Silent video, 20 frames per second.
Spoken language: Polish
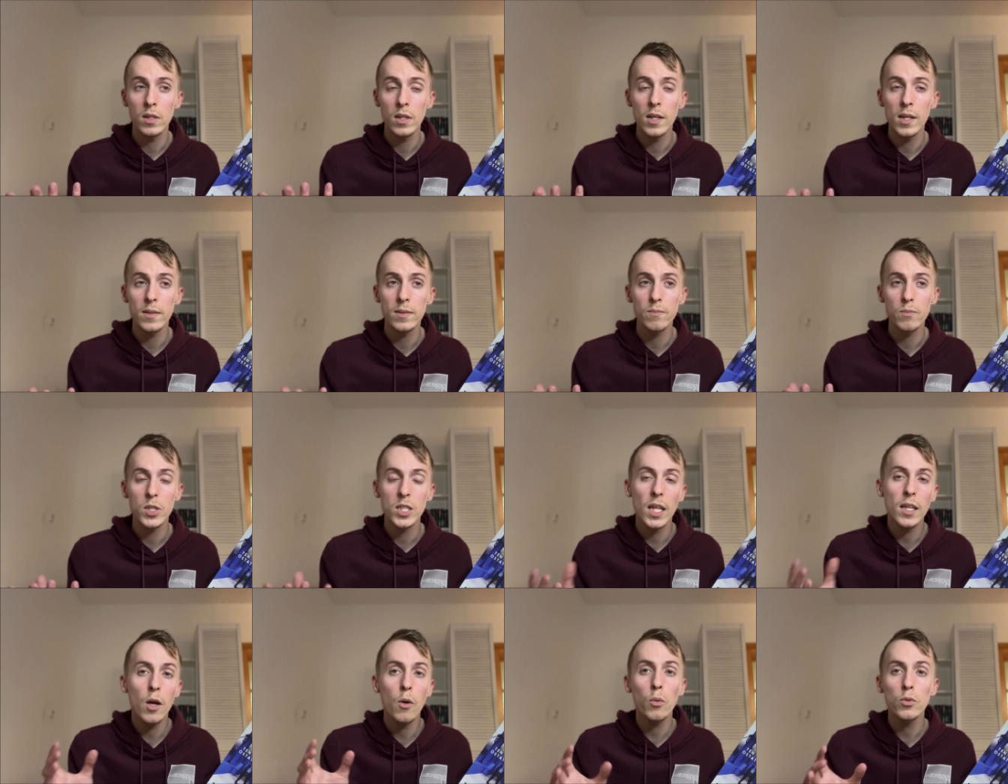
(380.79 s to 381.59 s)
ty,
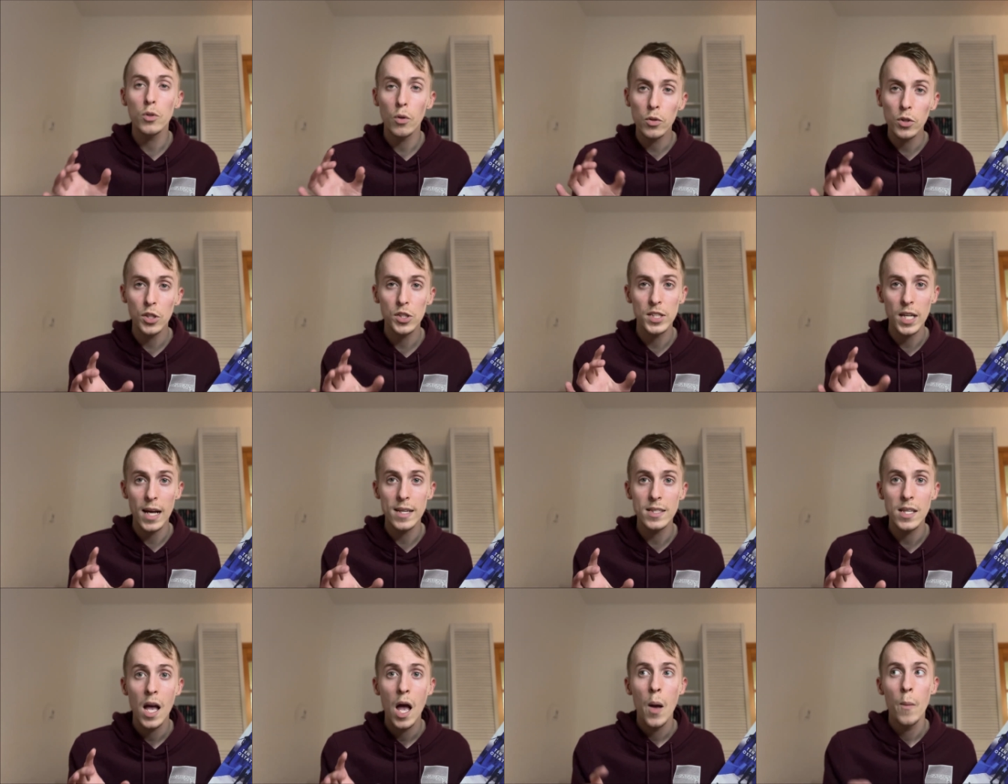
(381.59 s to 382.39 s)
przez taki krótki, krótki
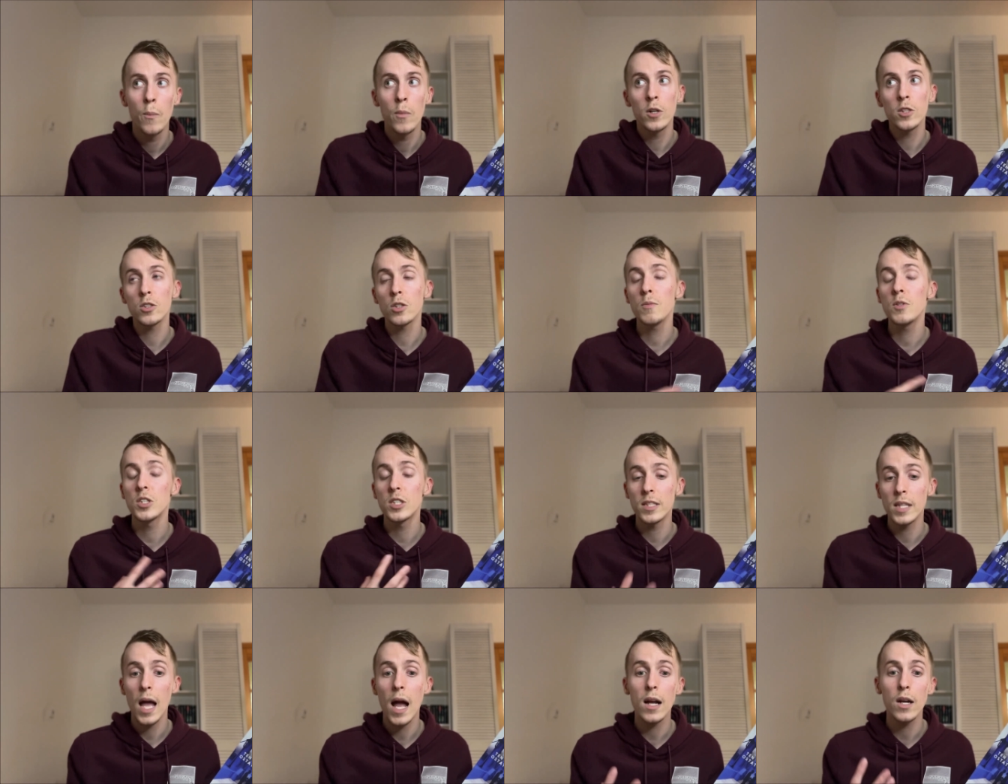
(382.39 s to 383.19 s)
czas można
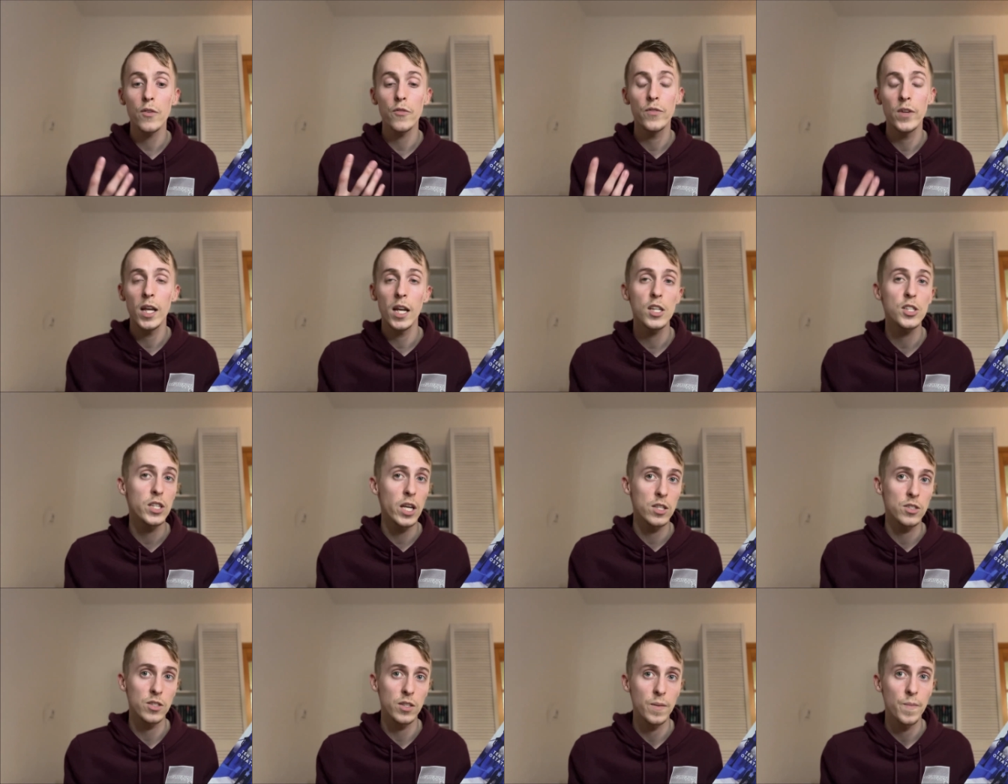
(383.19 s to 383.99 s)
zrobić tak wiele
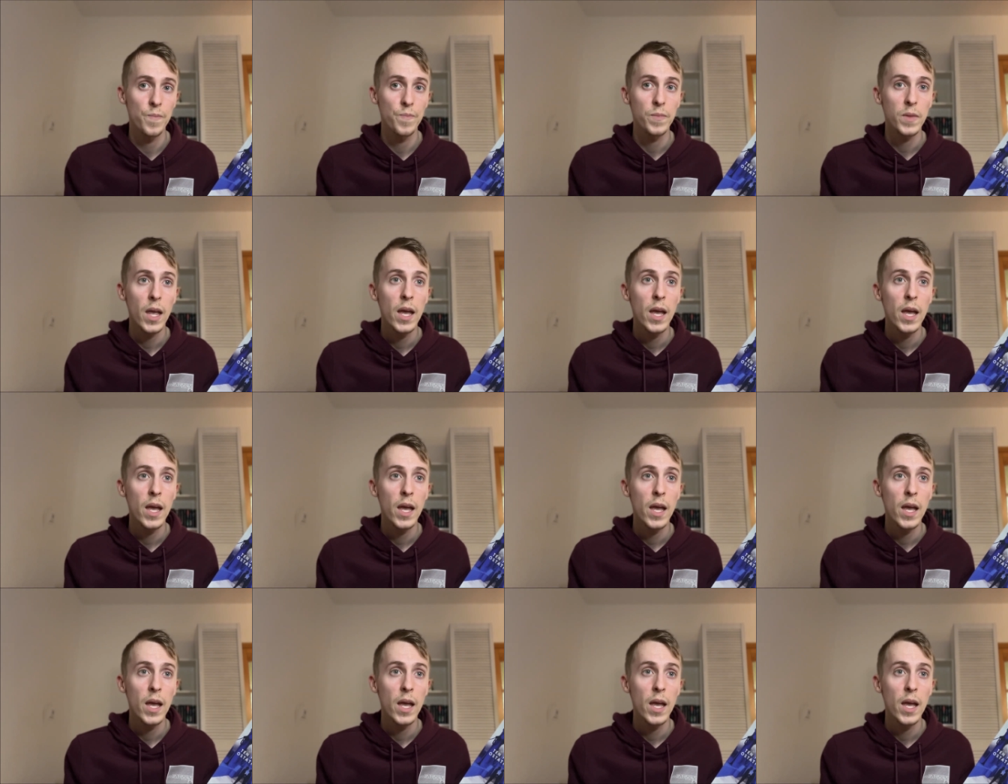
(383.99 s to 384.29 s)
rzeczy.